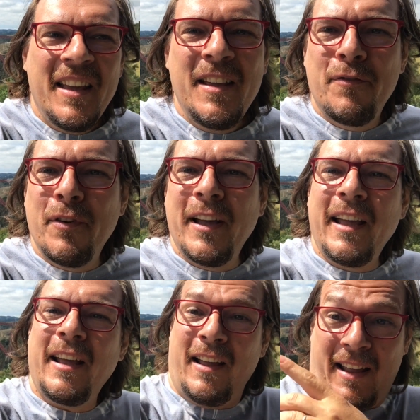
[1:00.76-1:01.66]
Y
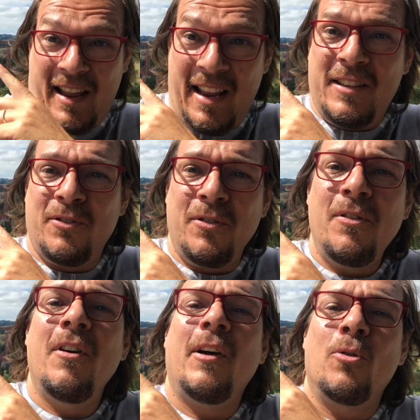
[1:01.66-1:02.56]
fue esto
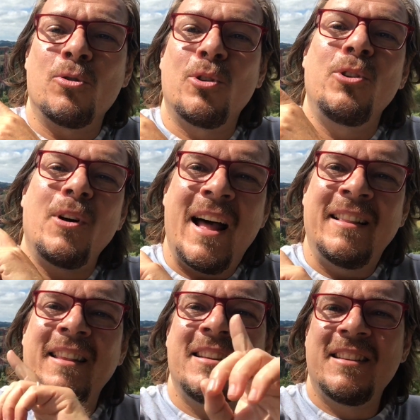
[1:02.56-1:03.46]
construido
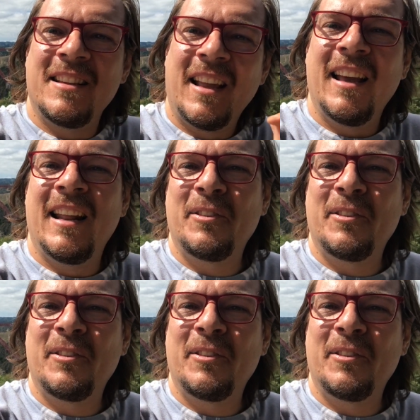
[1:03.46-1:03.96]
antes que la